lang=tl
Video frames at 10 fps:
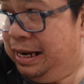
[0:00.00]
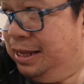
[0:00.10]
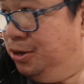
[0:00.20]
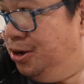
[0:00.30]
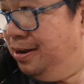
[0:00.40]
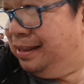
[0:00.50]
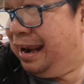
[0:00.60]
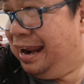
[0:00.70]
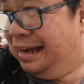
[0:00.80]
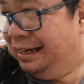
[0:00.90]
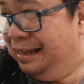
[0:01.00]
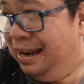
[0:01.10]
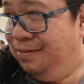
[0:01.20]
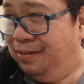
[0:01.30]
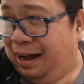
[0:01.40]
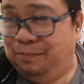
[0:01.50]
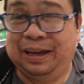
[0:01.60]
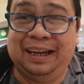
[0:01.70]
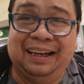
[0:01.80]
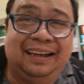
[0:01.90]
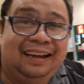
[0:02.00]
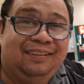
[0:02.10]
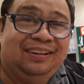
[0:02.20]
ko sila doon at naranasan nila yung magkape.